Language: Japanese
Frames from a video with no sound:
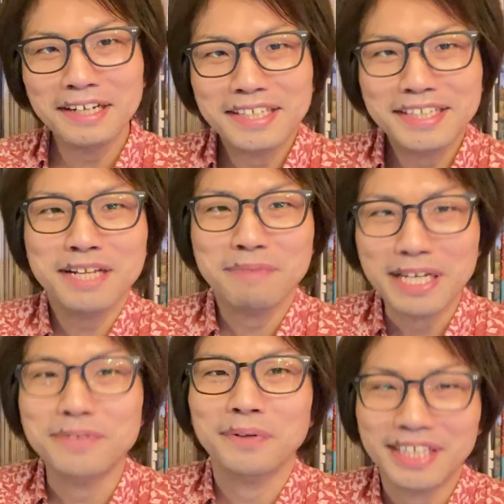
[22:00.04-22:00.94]
ができれば
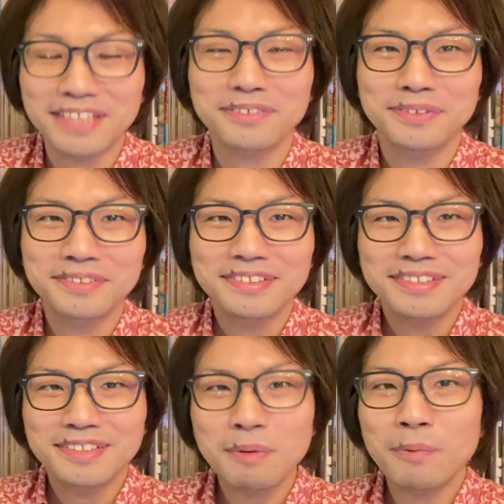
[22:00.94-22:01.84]
いいのかなと。
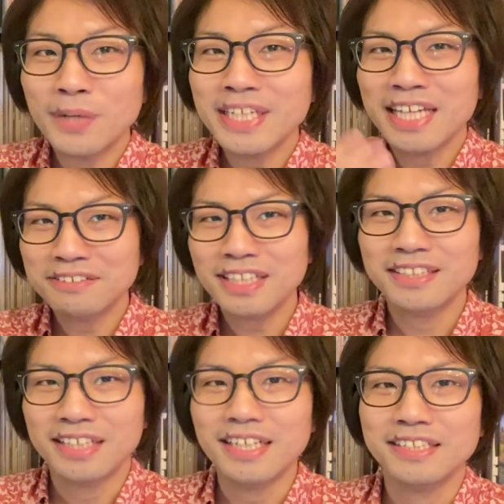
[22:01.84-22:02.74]
まあ、僕が逆だっ
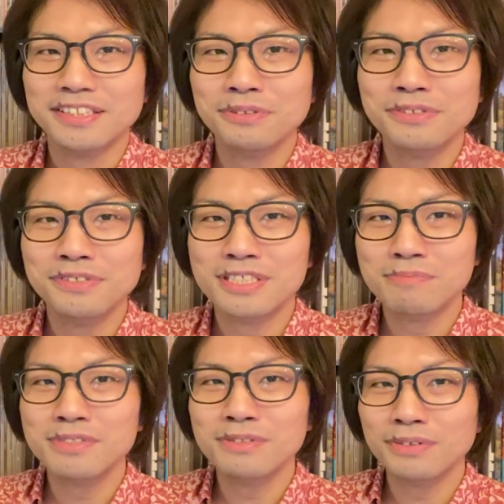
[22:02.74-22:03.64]
たらそういう自
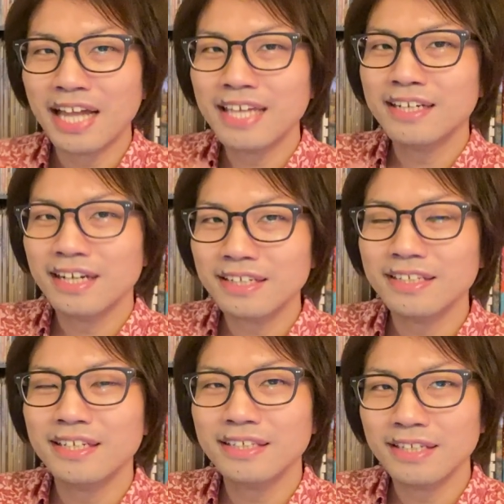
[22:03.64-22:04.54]
分の体感、
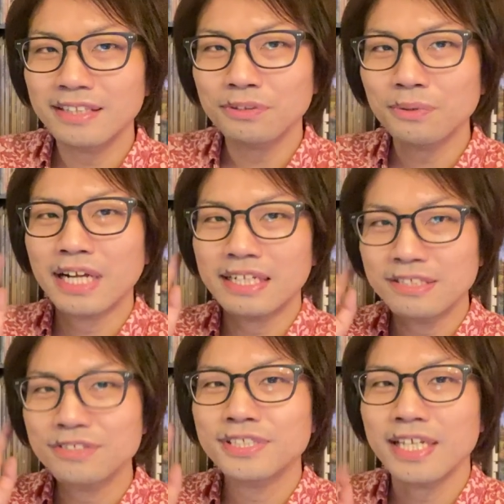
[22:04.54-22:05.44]
経験と
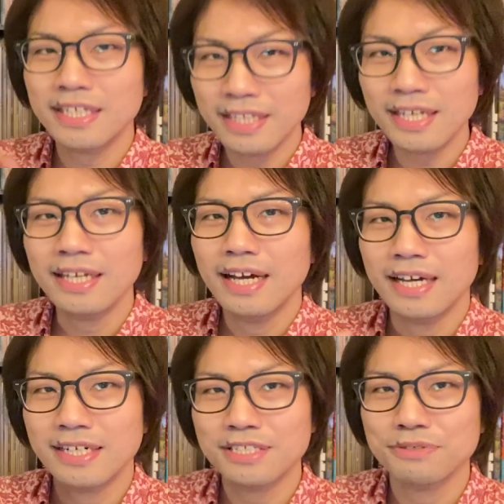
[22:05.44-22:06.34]
感受性で
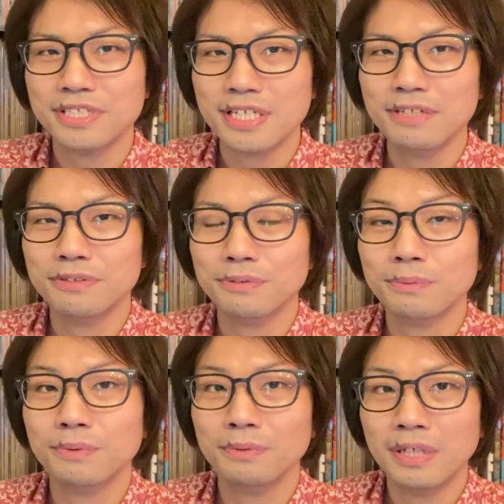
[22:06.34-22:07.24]
話をしているっていうと
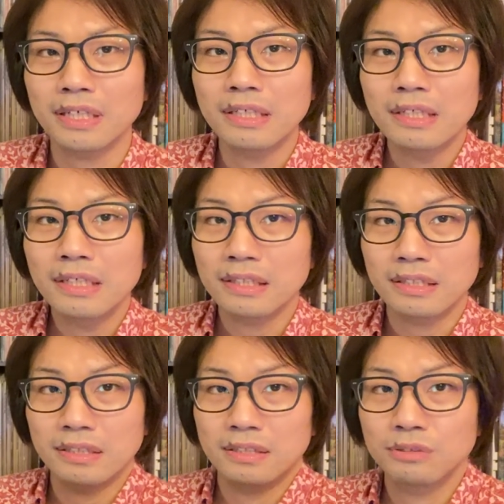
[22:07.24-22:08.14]
ころは
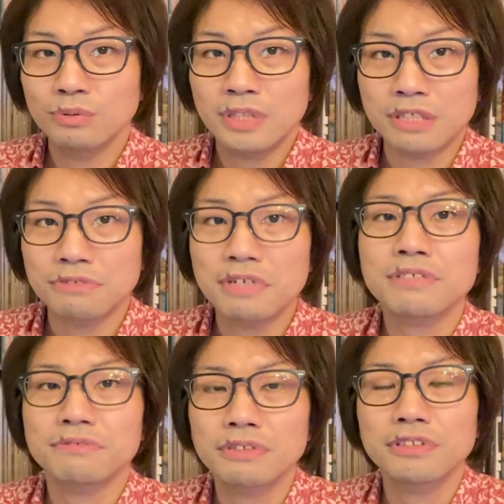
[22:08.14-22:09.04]
どんなに詳
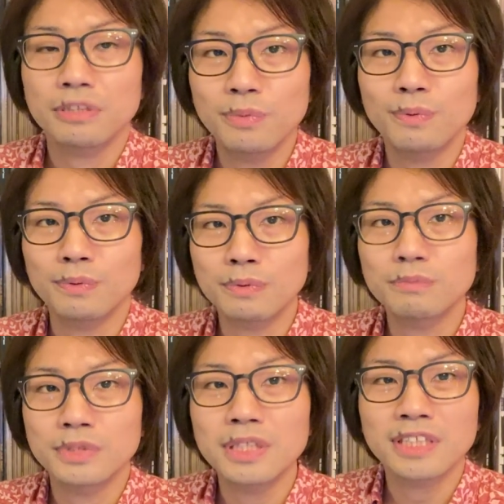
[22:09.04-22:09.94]
しくなくても
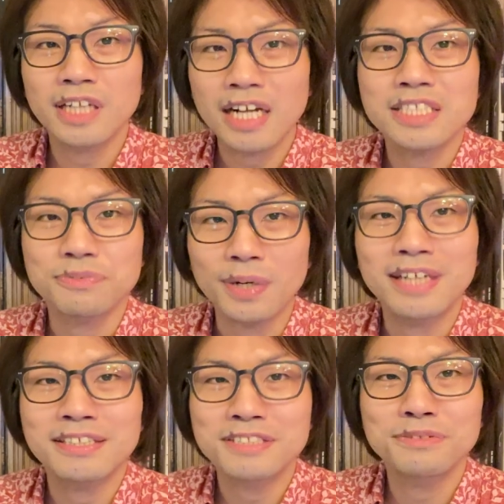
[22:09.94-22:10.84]
全然価値を
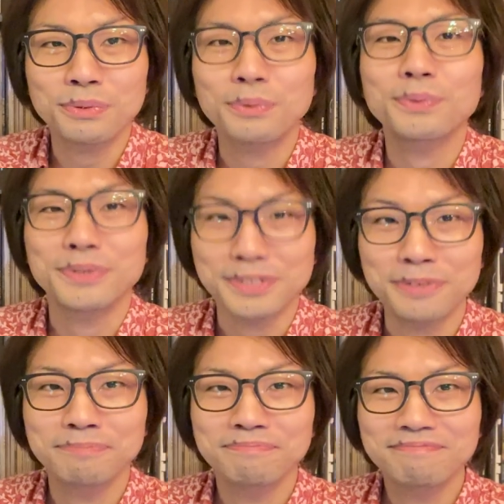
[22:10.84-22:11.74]
感じるということです
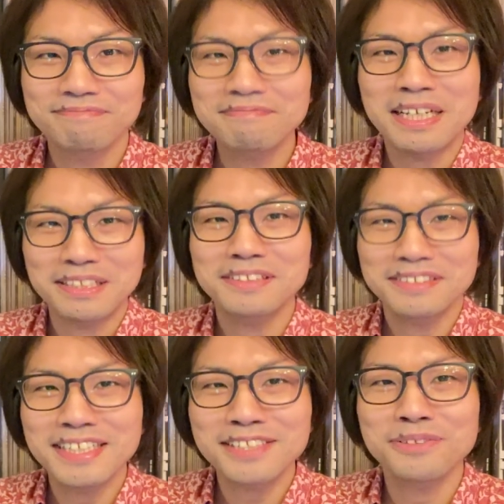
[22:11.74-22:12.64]
よ。まあ、
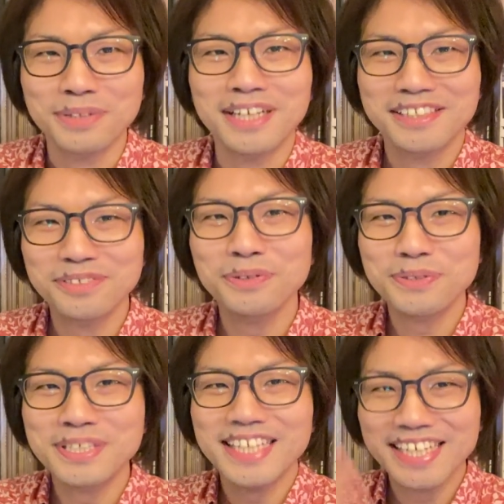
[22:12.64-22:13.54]
ですのでそう
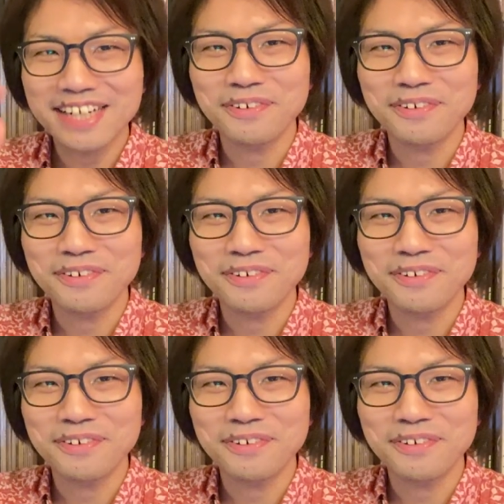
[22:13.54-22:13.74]
いう人間